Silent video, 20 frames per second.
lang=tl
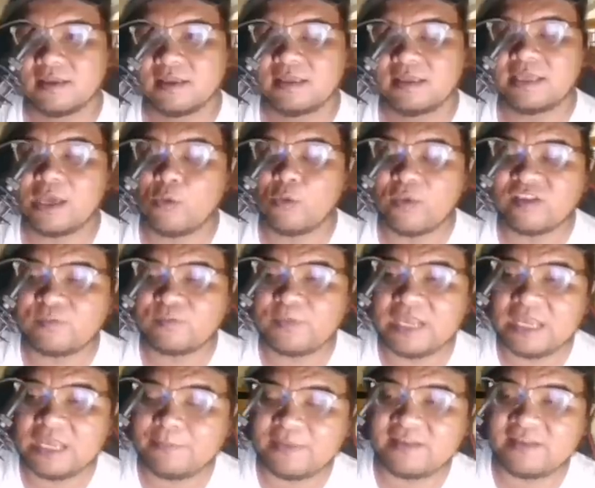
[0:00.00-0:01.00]
yang West
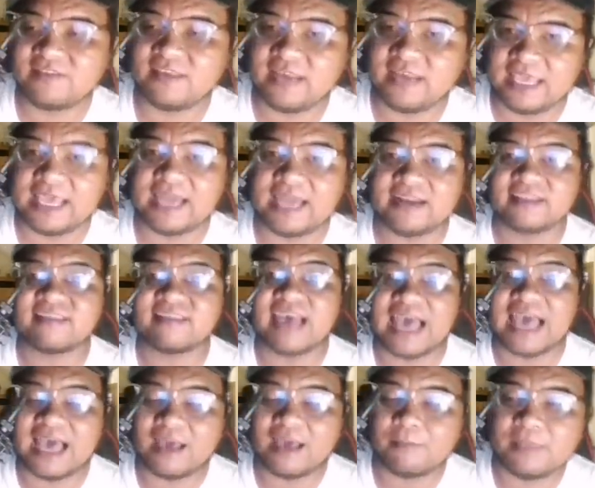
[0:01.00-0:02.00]
Philippine Sea na yan, sa
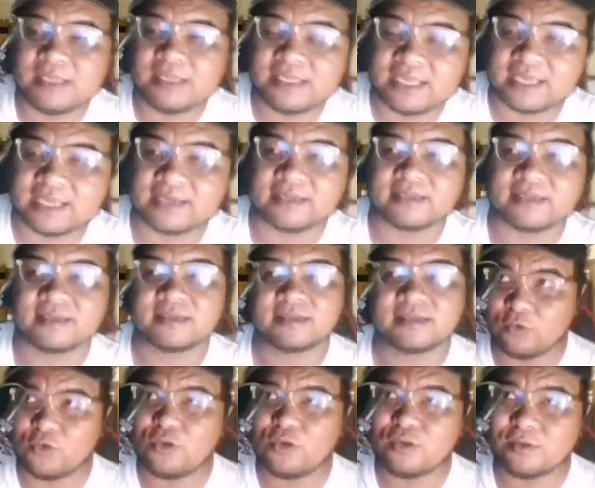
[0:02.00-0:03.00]
amin yan.
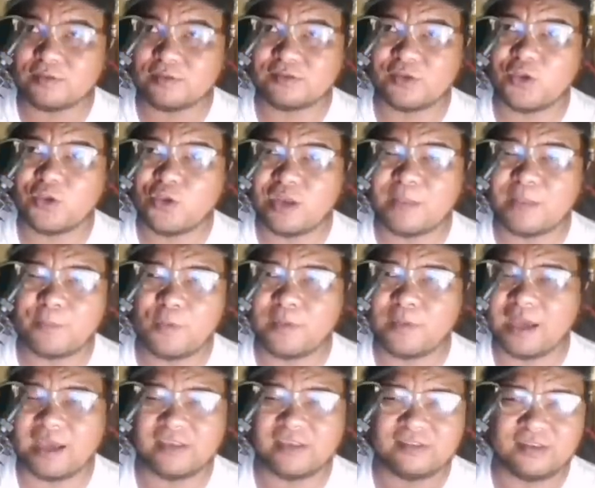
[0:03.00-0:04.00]
So yun, so yun lang po
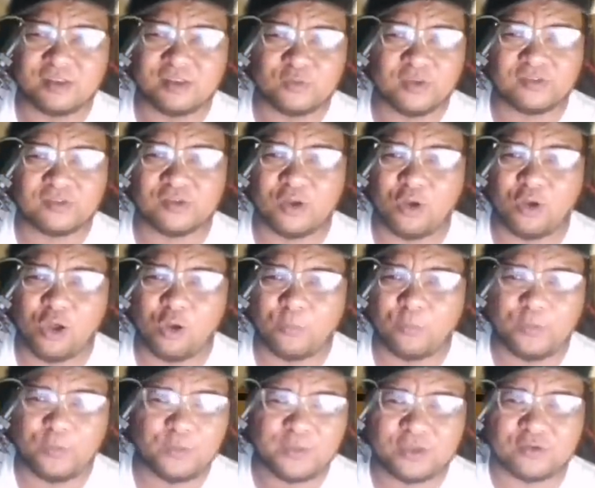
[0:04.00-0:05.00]
mga ka-streetways. No? Ako
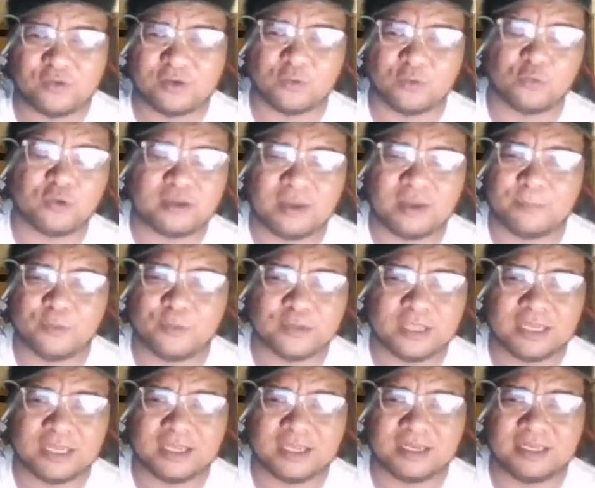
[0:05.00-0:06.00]
po yung medyo nagulat lang po
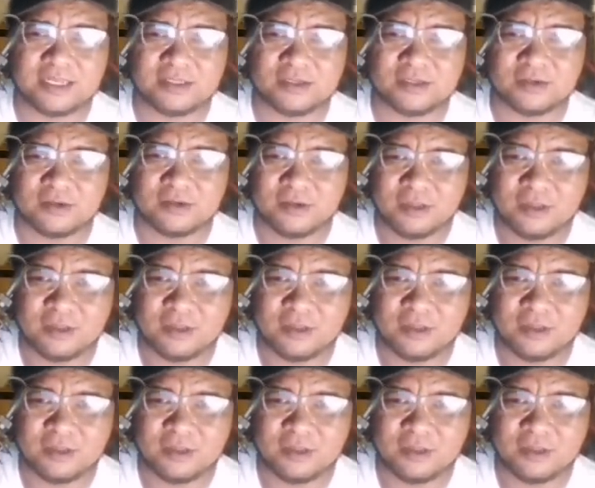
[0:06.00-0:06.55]
talaga dito.